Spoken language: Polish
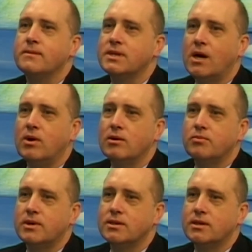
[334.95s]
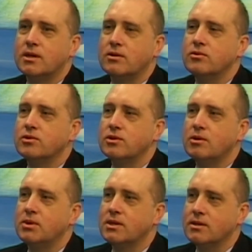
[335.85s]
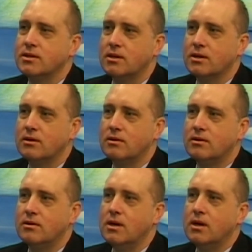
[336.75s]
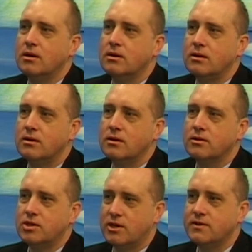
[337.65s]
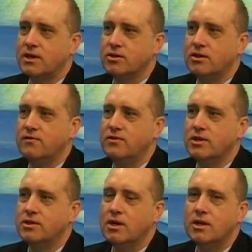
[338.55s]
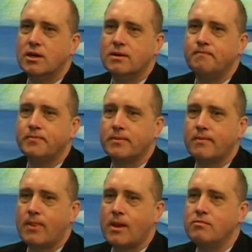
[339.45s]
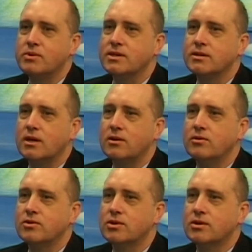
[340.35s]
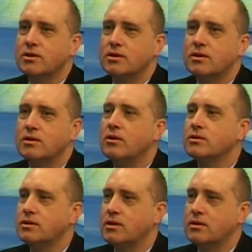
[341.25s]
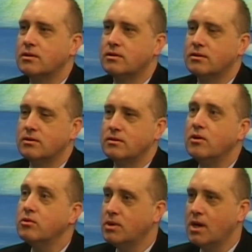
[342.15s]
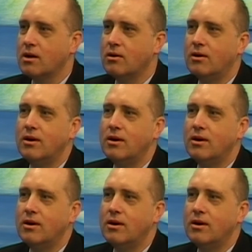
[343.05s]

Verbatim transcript: Cała impreza zakończy się 15 czerwca, czyli w niedzielę. Mm, imprezę zakończy koncert Norbiego.